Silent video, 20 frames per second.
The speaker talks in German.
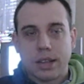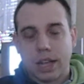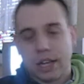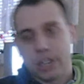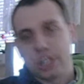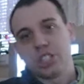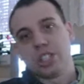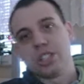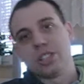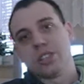
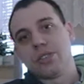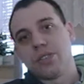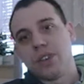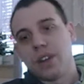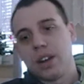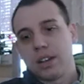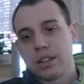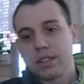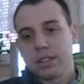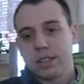Dungeons
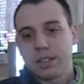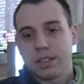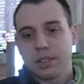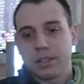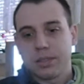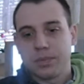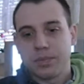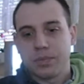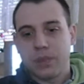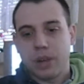waren
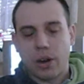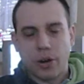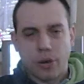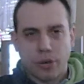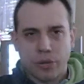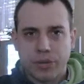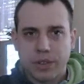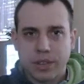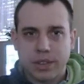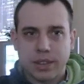ähm,
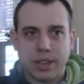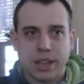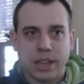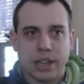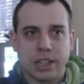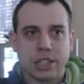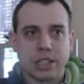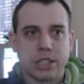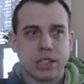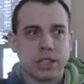
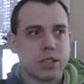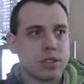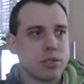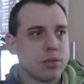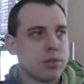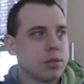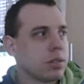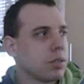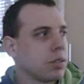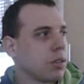aufgezeichnet
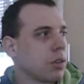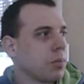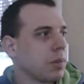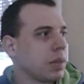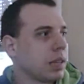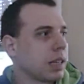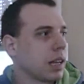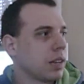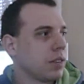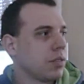und noch
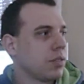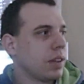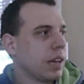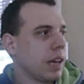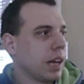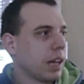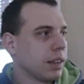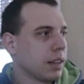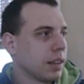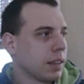mit ganz
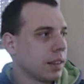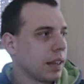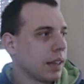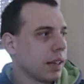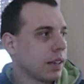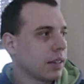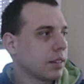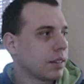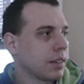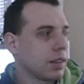viel anderen
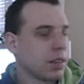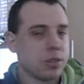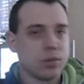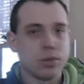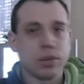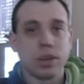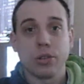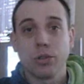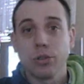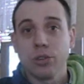Text
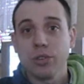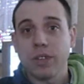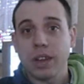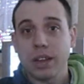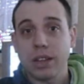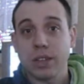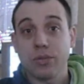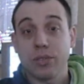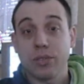dazu. Natürlich war